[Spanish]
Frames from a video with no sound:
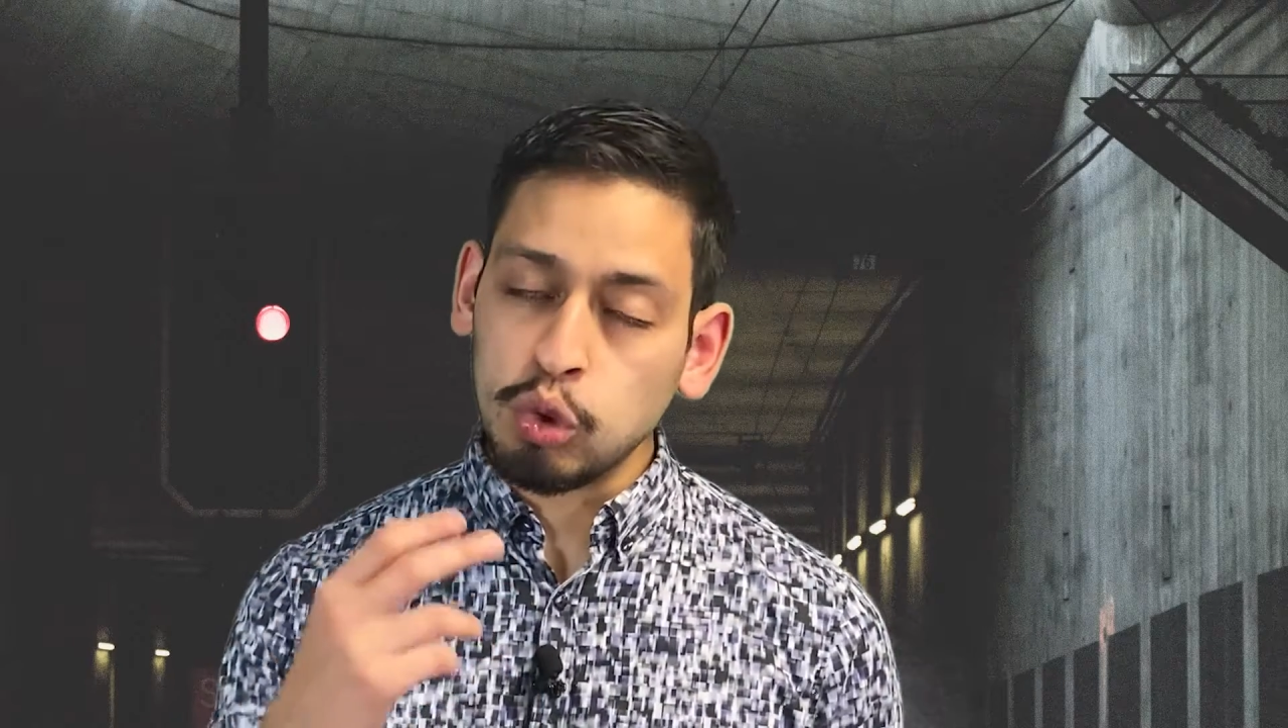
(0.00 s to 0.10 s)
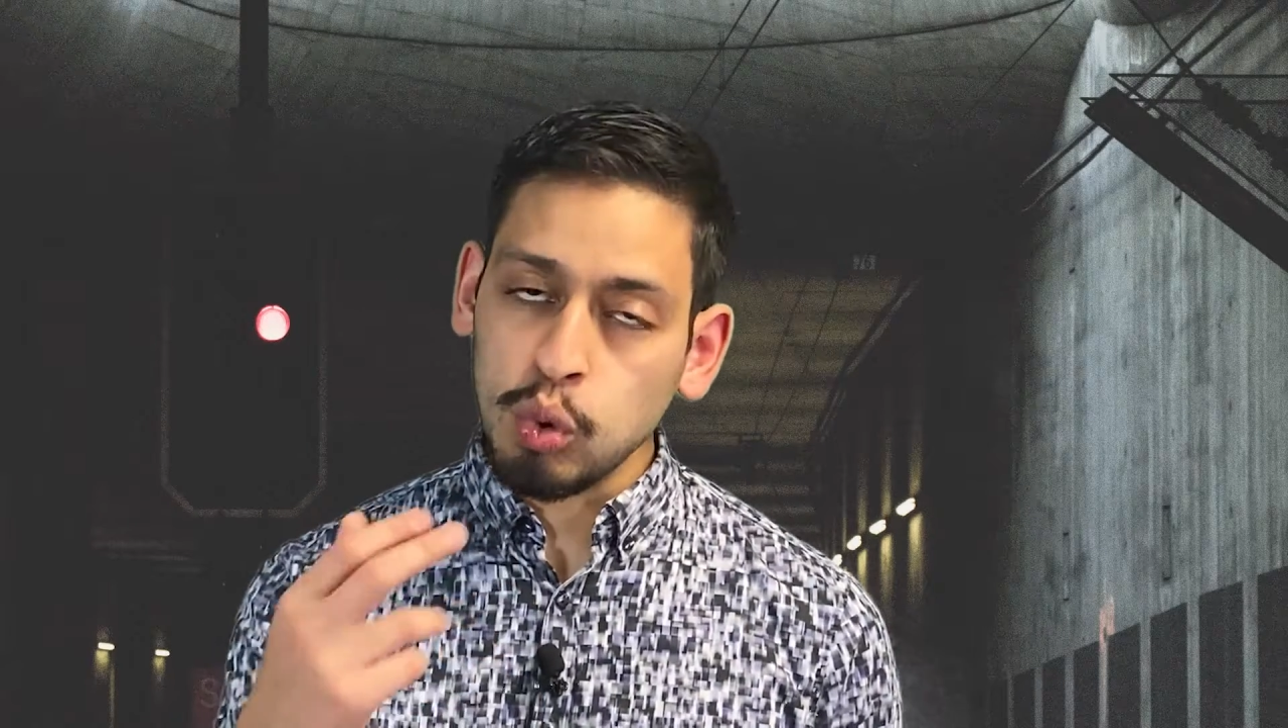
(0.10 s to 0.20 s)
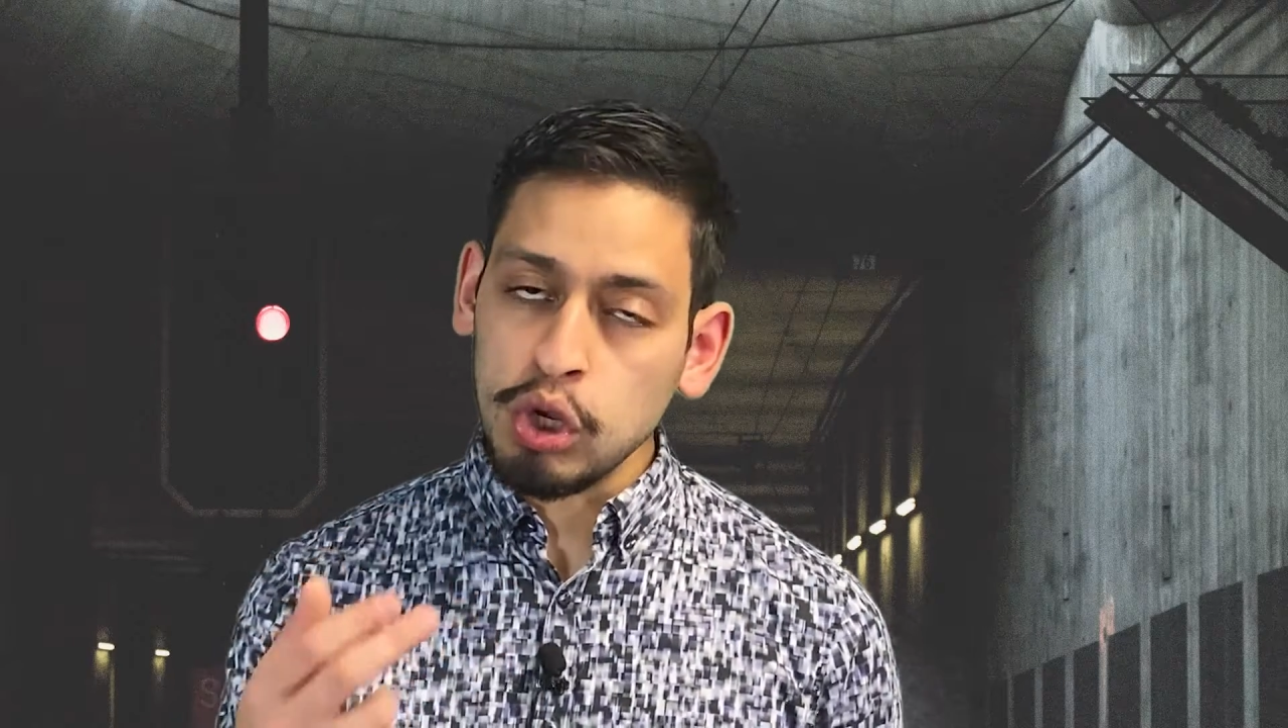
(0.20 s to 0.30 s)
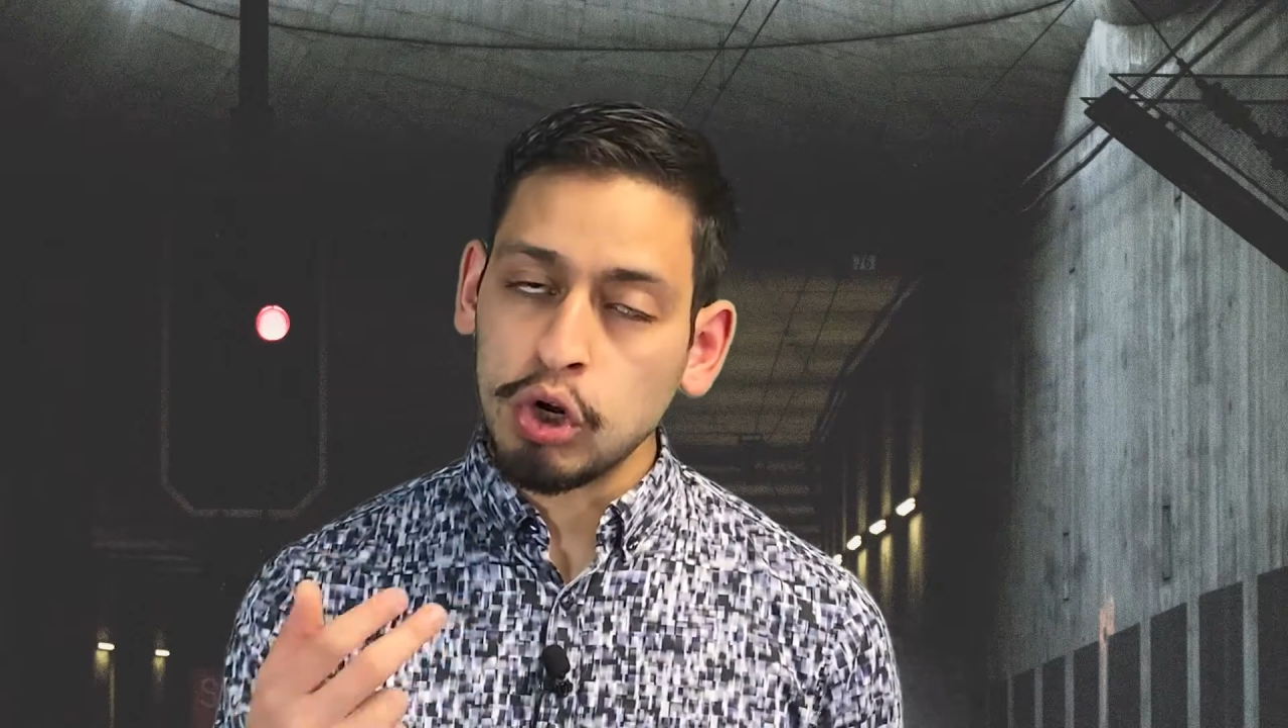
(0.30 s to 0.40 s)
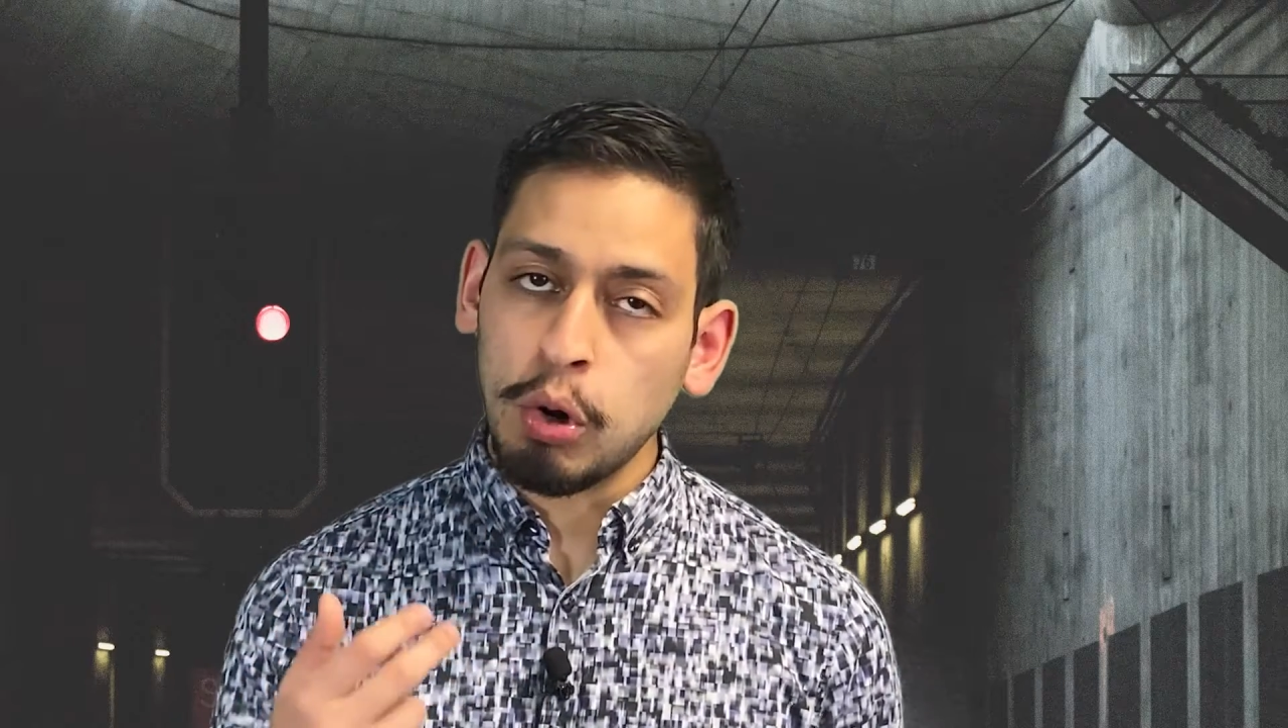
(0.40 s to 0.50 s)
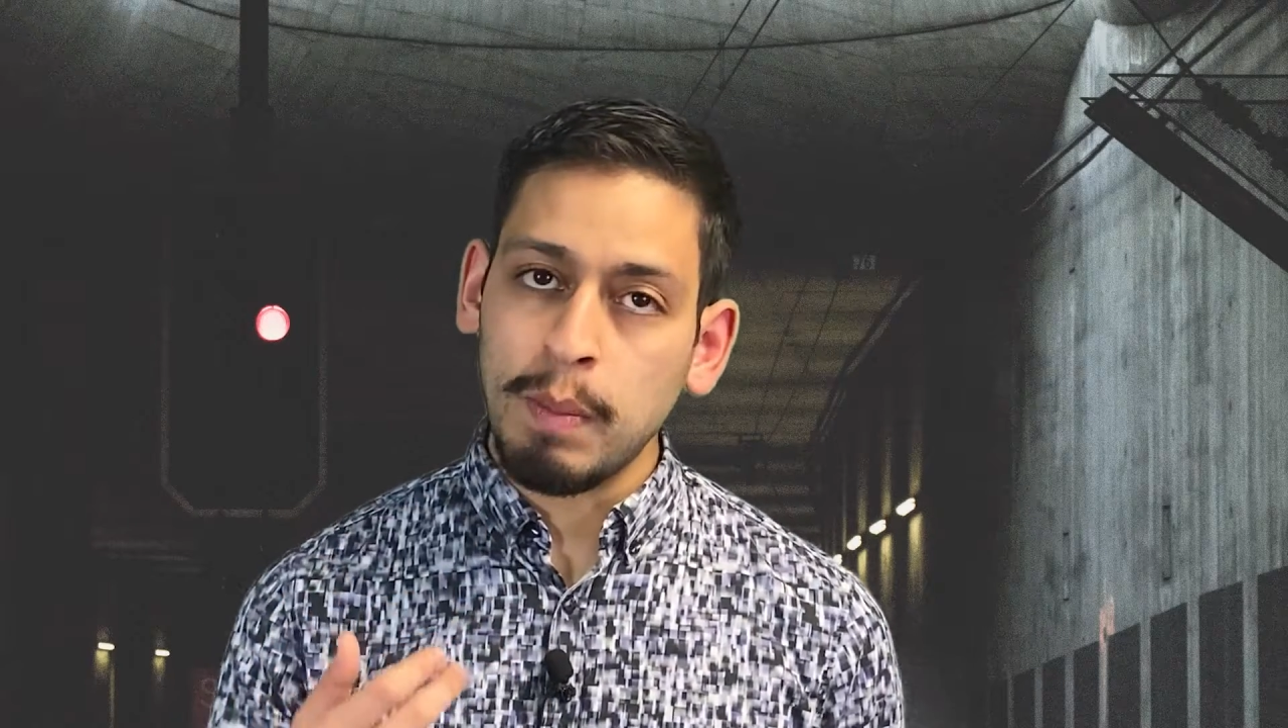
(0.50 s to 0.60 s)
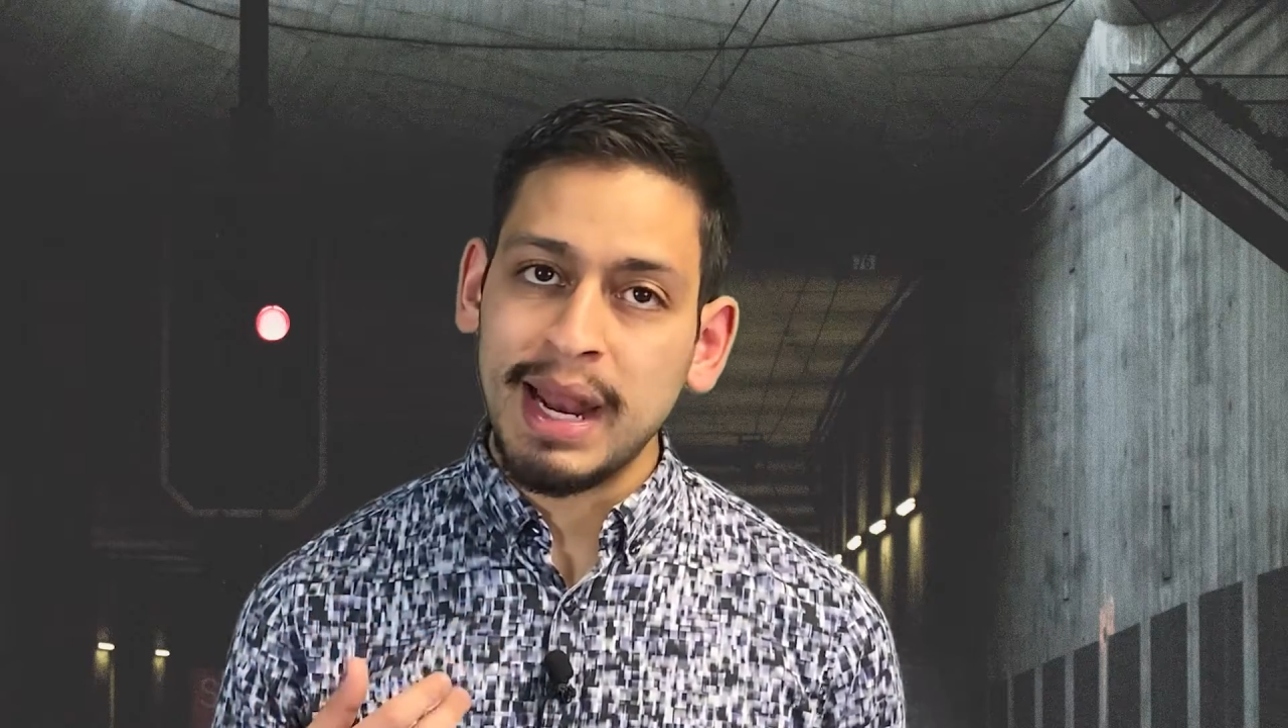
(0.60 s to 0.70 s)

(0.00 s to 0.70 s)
tú y yo no